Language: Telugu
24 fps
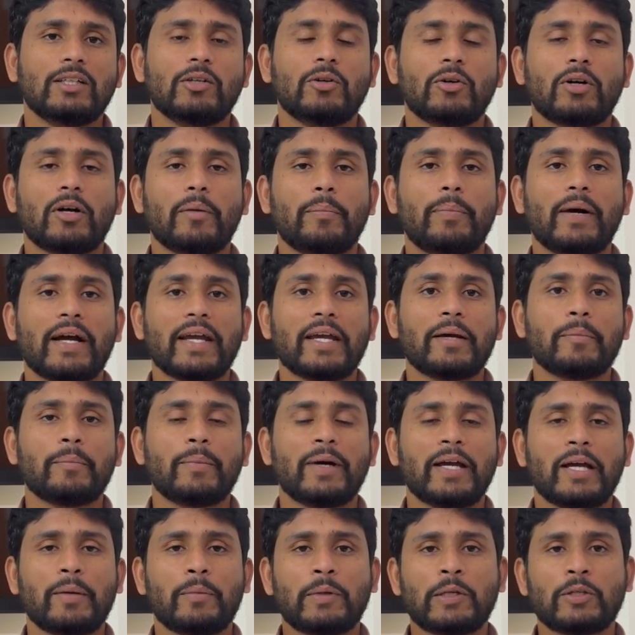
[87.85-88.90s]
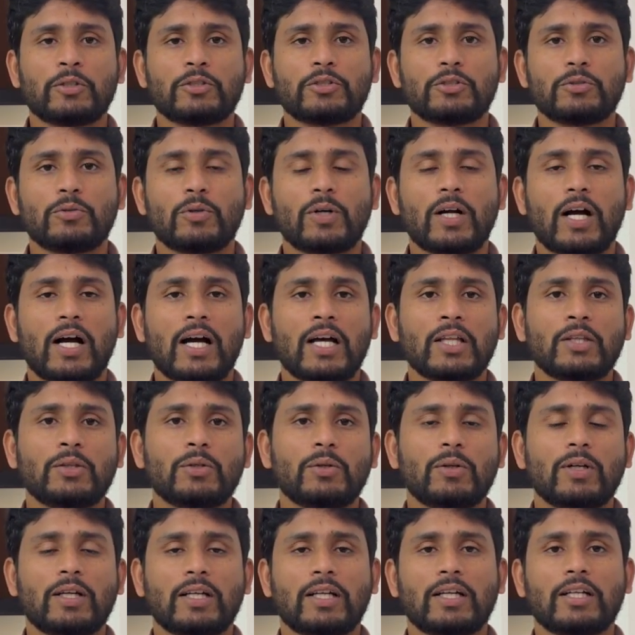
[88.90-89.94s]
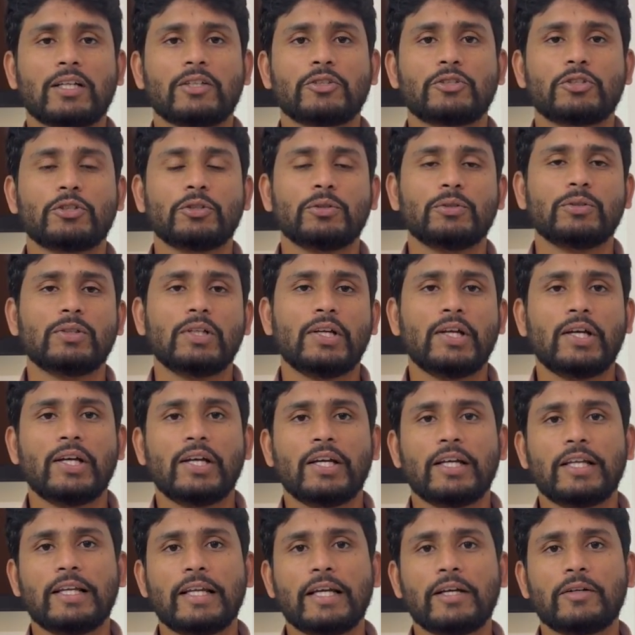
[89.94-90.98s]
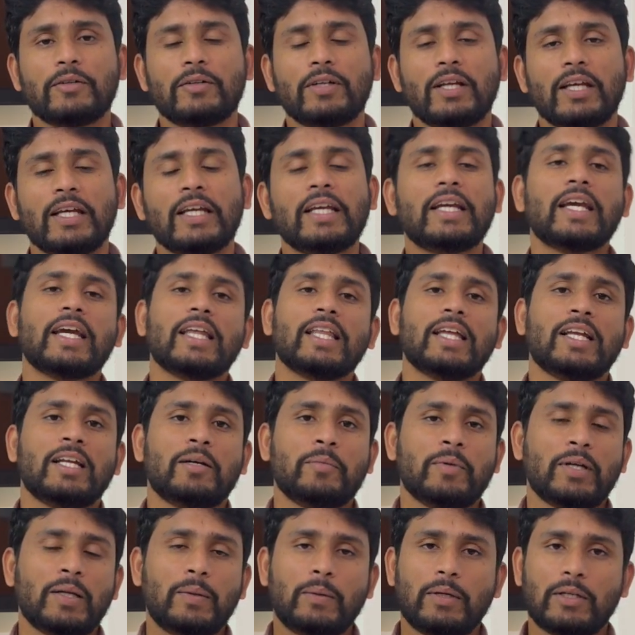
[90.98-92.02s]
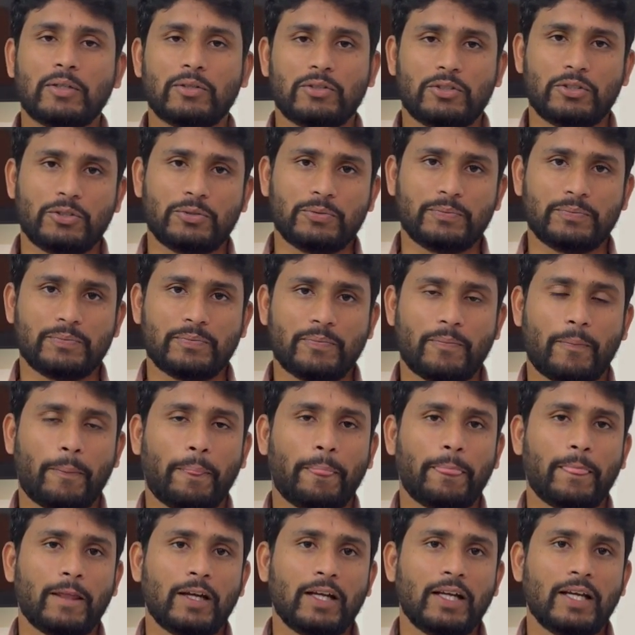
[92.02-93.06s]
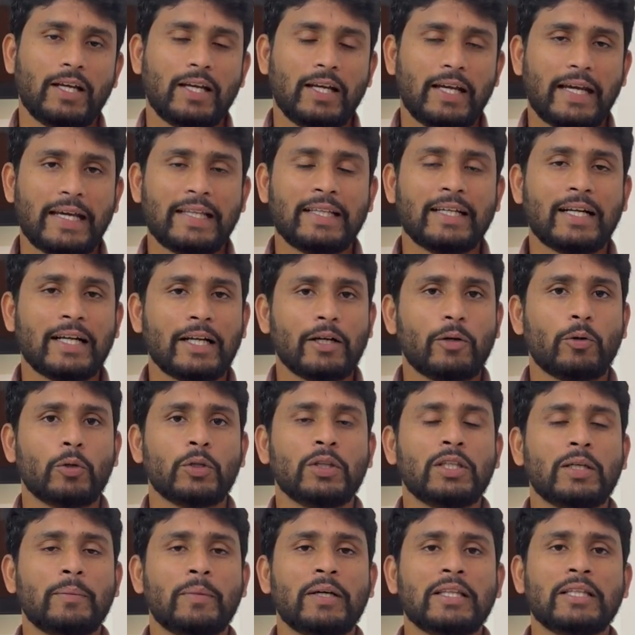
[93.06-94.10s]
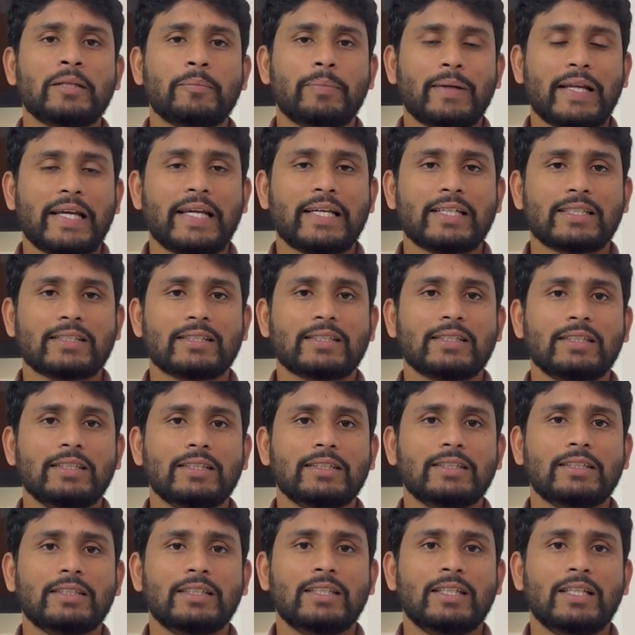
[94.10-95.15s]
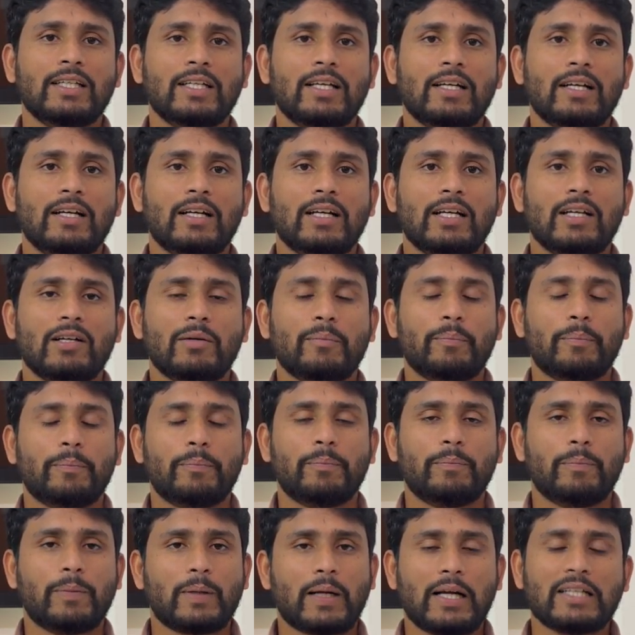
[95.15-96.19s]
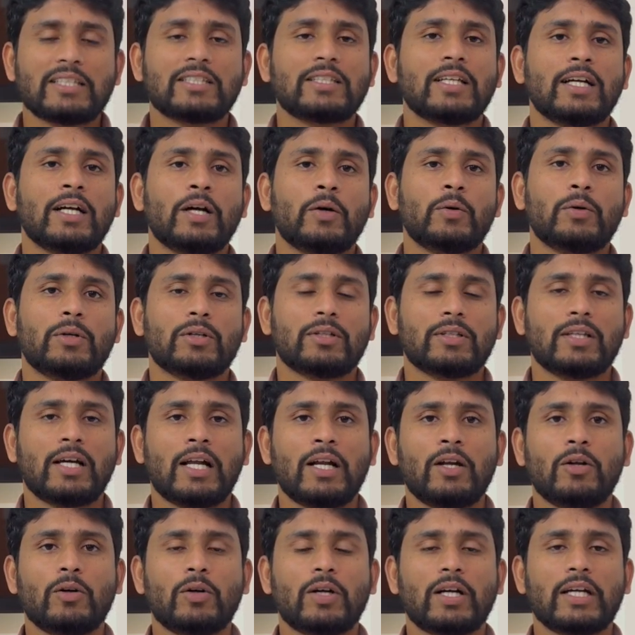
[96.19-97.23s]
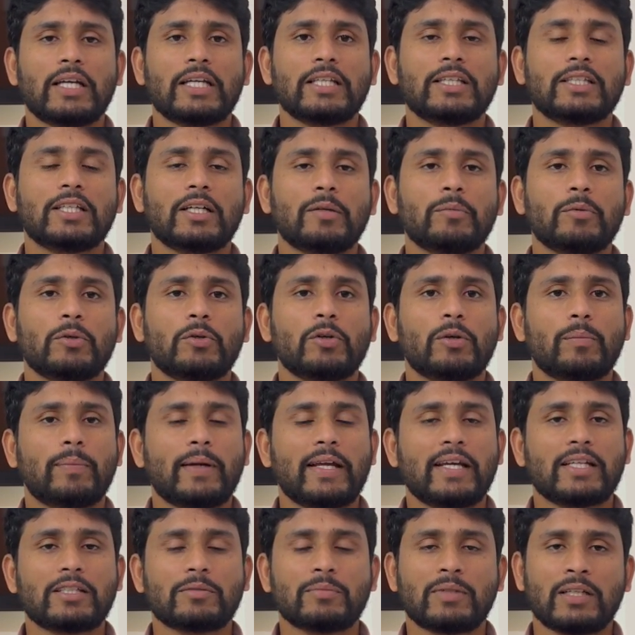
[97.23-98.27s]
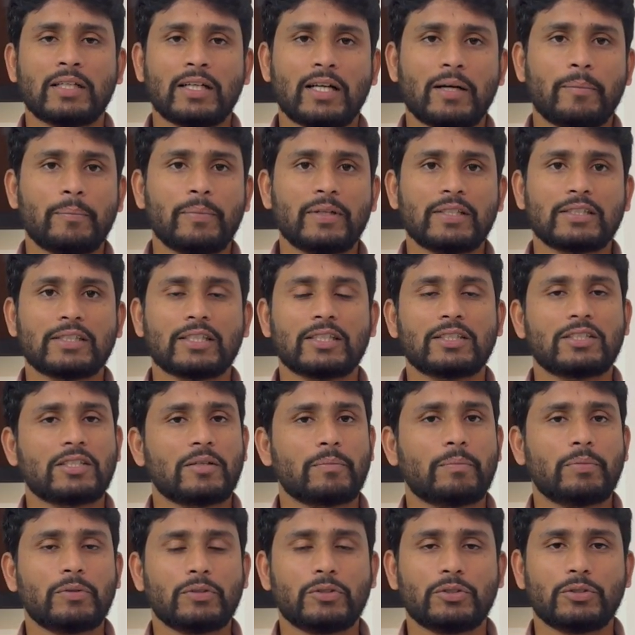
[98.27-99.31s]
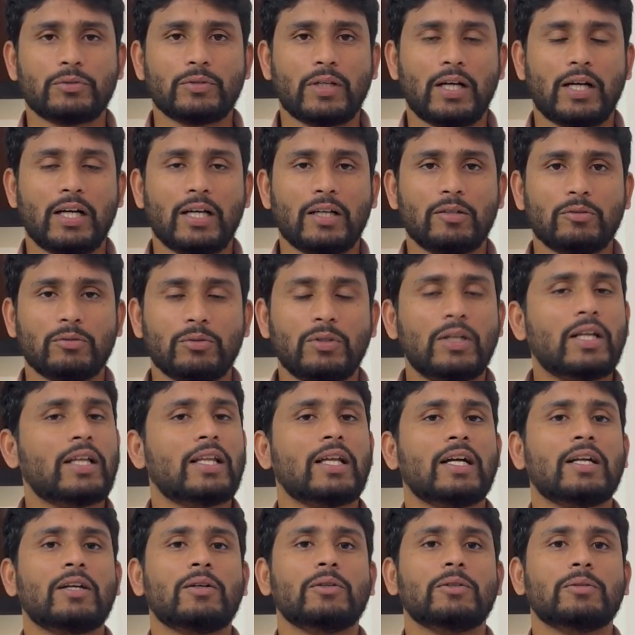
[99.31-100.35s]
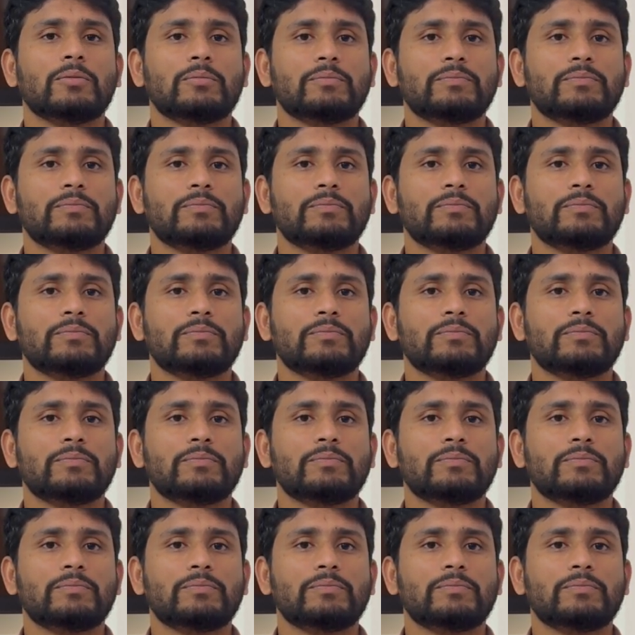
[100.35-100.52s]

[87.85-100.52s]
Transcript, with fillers: ఒక భయం భయం అనొచ్చు ఒక ఆందోళన అనొచ్చు లేకుంటే ఇంకేదైనా మనం అనొచ్చు ఎందుకంటే కొంతమంది ప్లేయర్స్ ఖచ్చితంగా ఉంటారు దానిలో ఒక ఇద్దరు ముగ్గురు ప్లేయర్స్ మనం కంపల్సరీ చెప్పొచ్చు ఉండే దాంట్లో